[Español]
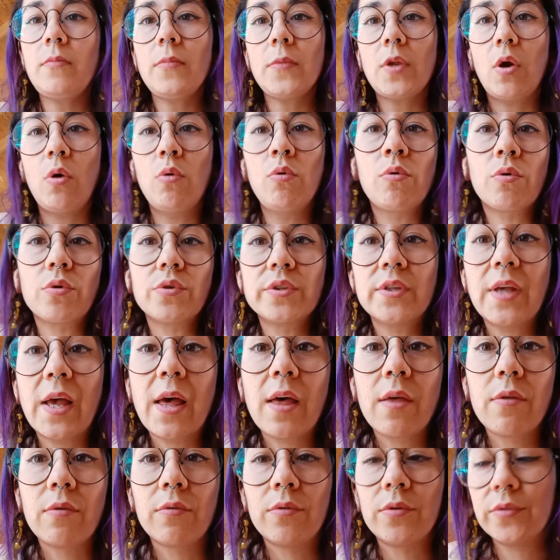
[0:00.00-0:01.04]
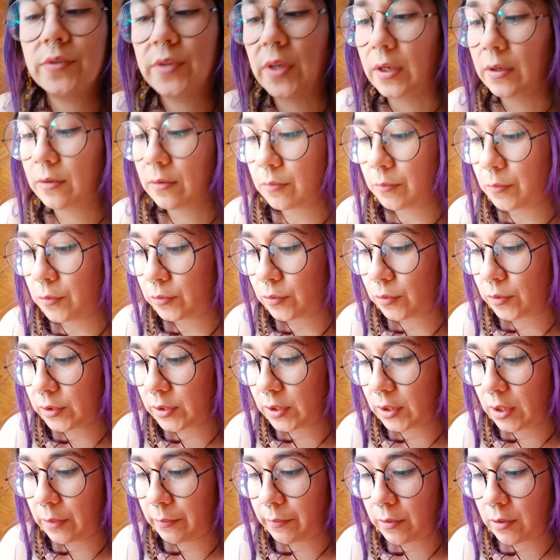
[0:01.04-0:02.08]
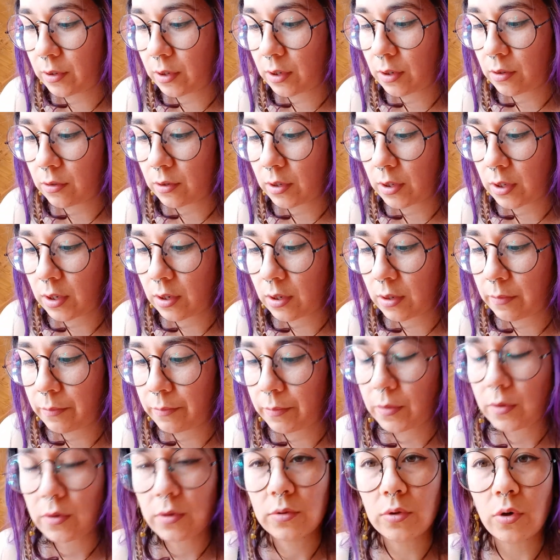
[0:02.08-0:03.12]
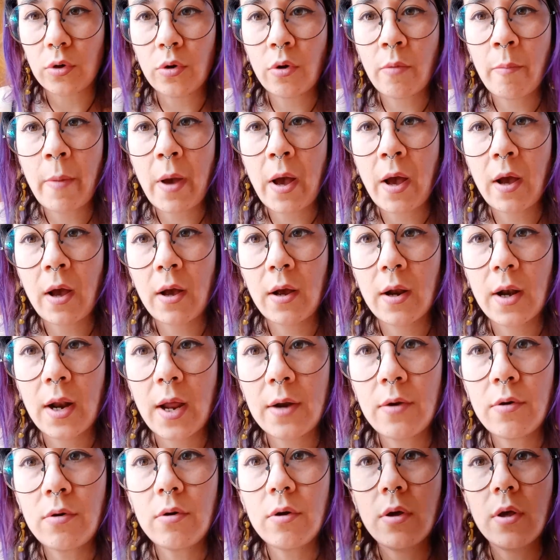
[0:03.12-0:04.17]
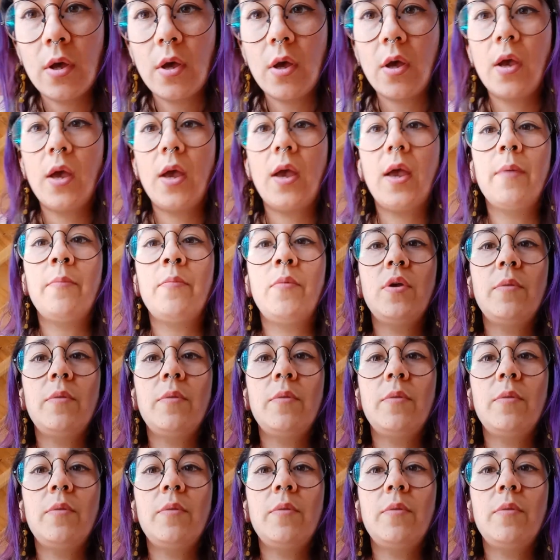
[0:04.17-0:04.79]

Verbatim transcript: o un rosado, no sé, como todo ese tipo de eh, tonos más claros, es muy